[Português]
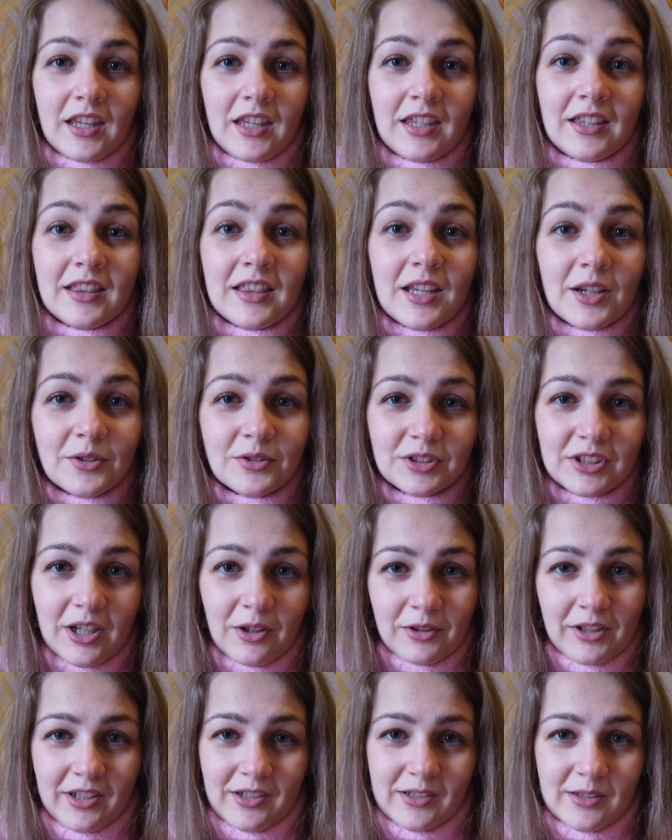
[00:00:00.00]
E Deus dá
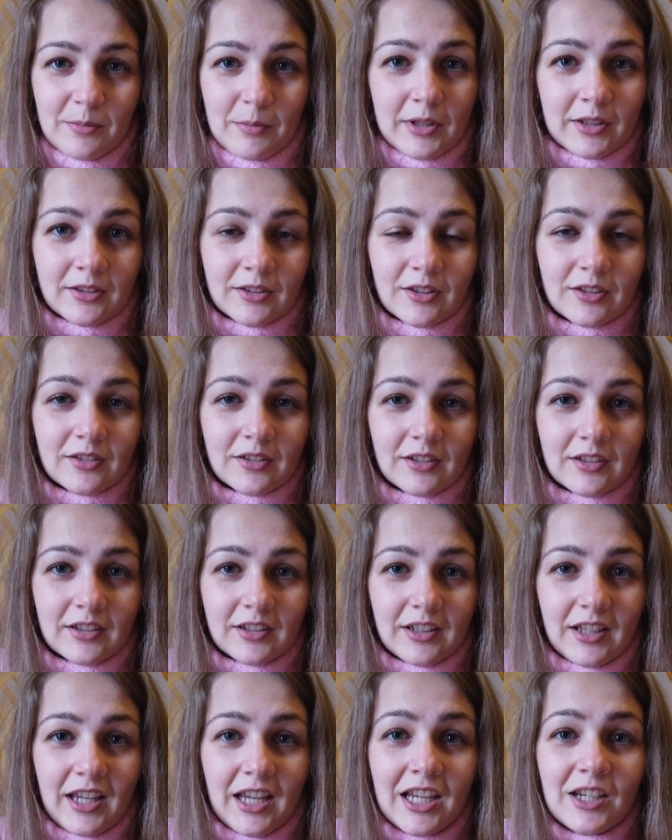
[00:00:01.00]
o crescimento.
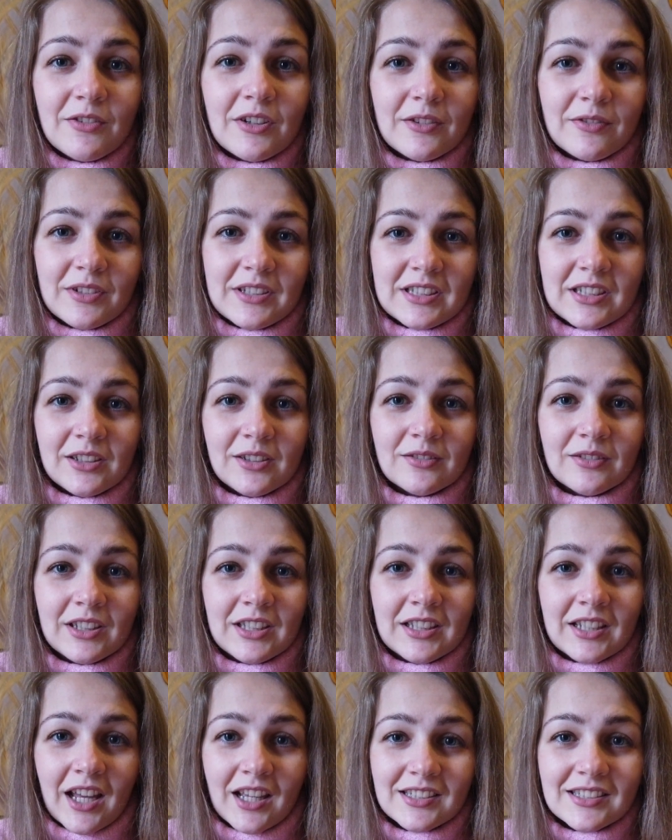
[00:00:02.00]
Ele vai fazer com
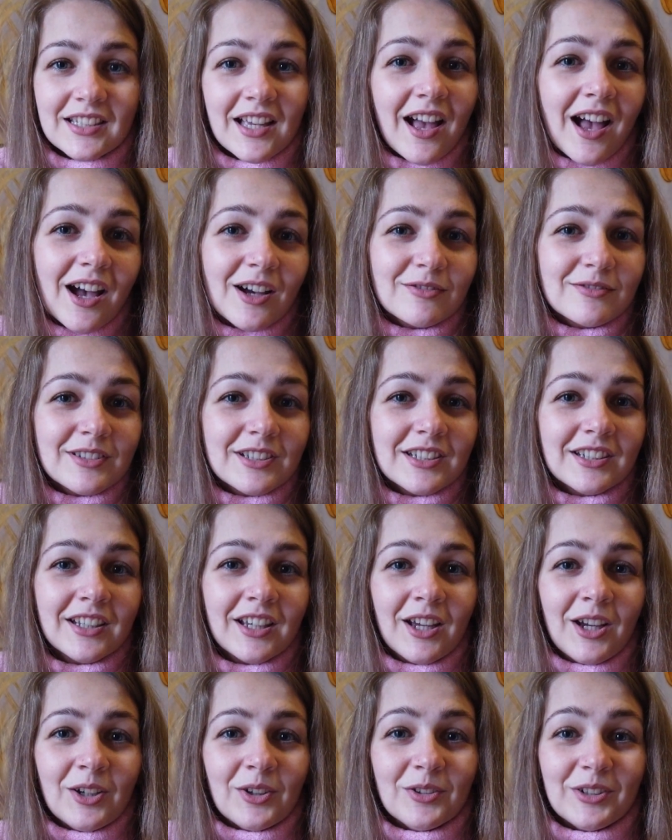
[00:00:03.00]
que nasça a árvore,
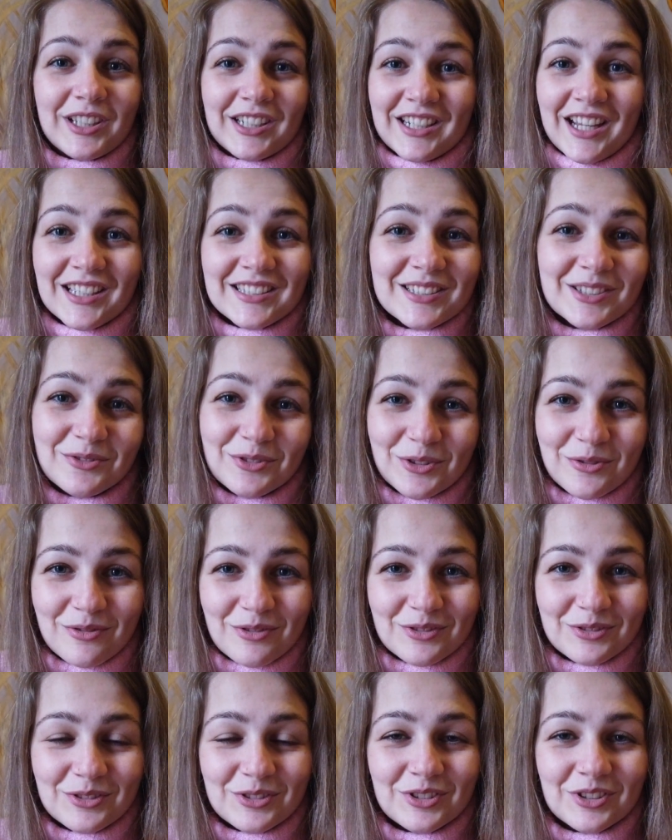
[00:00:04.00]
com que nasçam os
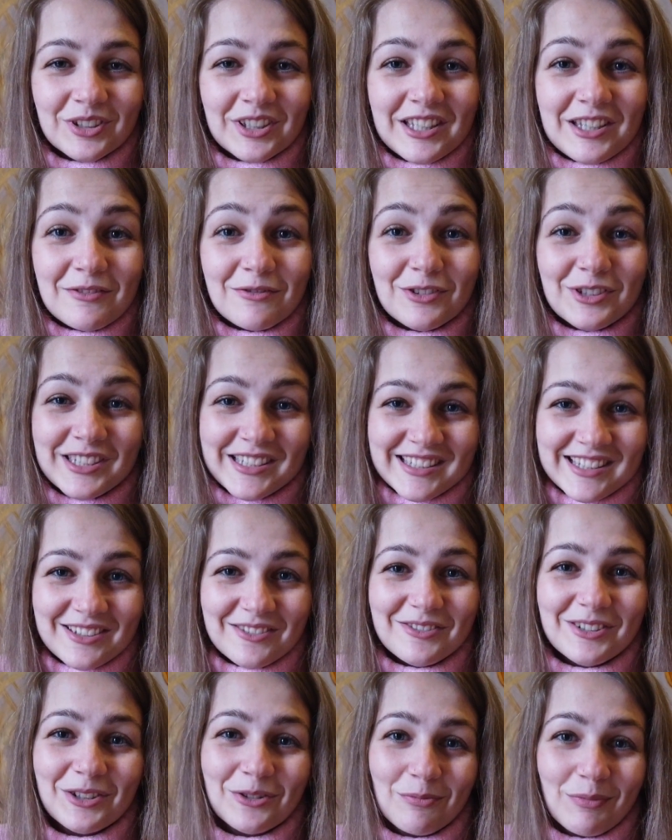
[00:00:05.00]
frutos e você
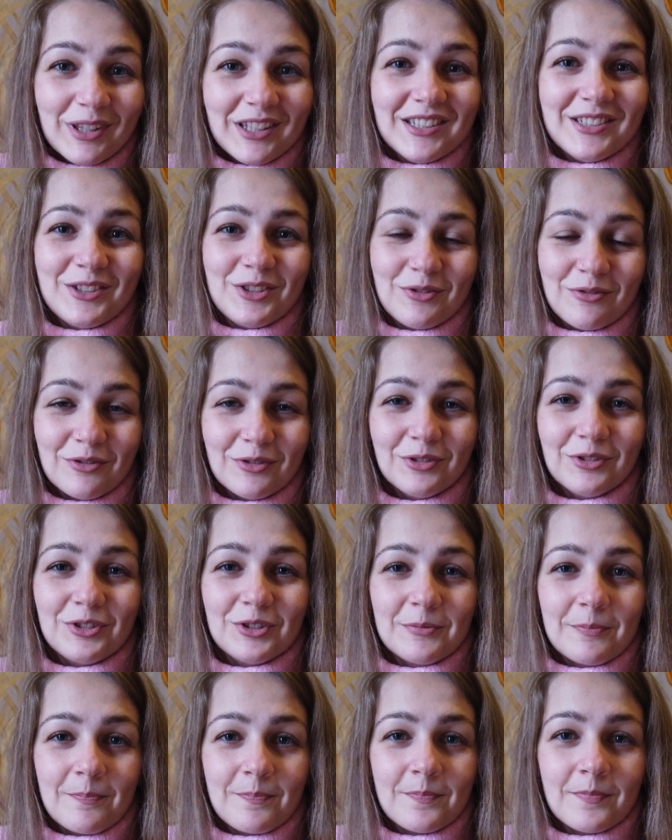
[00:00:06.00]
vai comer esses
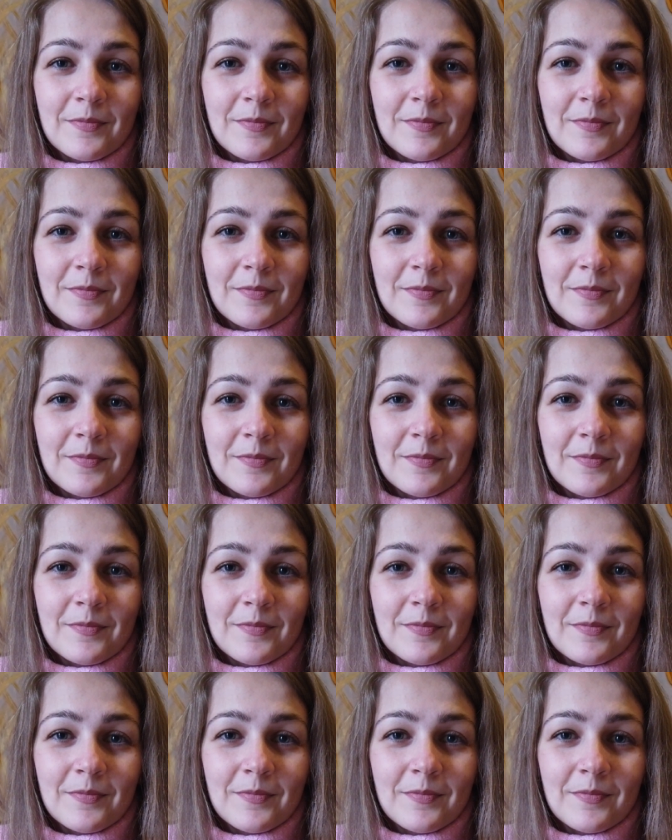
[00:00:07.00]
frutos.